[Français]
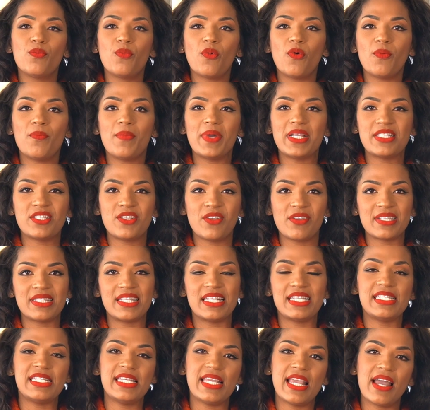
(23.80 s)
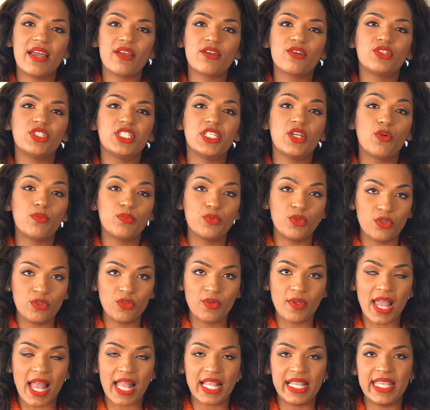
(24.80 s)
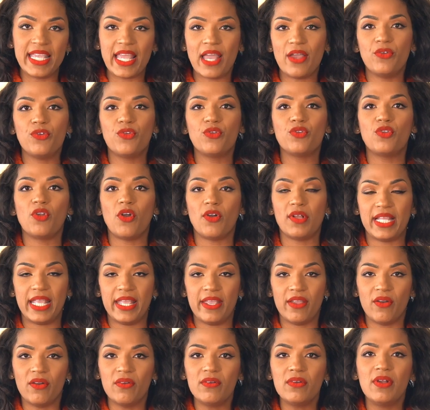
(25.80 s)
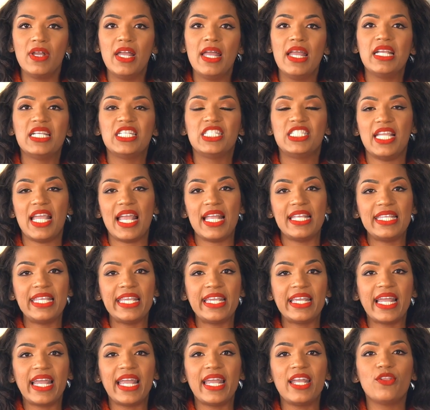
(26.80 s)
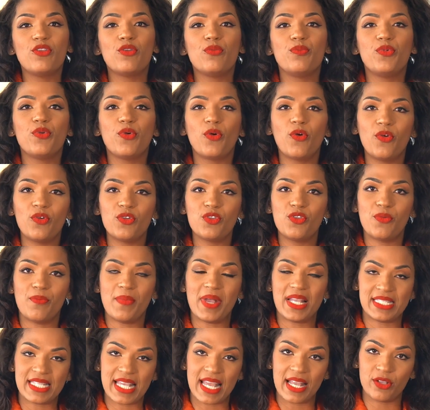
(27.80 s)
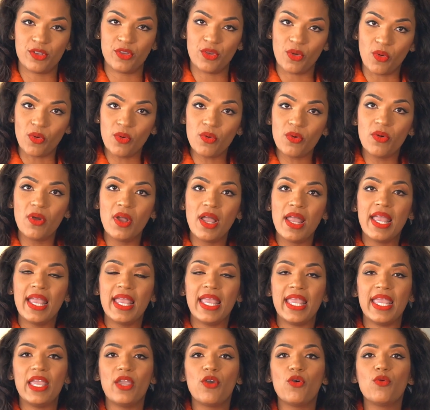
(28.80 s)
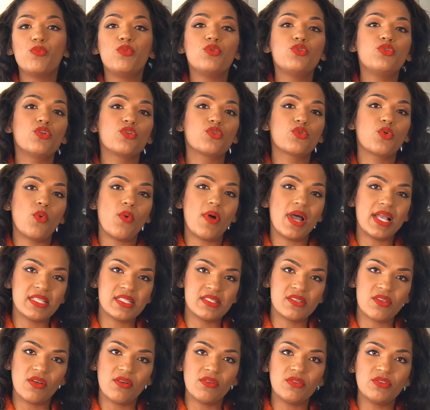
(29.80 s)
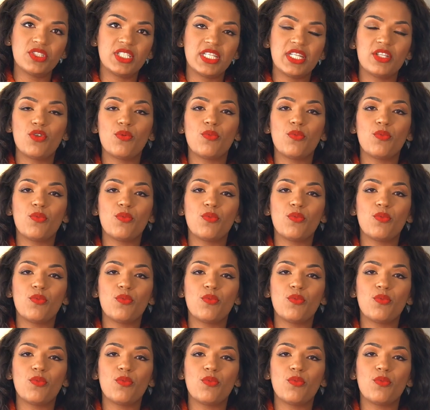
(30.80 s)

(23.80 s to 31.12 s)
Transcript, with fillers: mon master CCA que j'ai obtenu à l'IAE d'Orléans, j'ai intégré le bureau de Mazar Lyon et au bout de trois ans, j'ai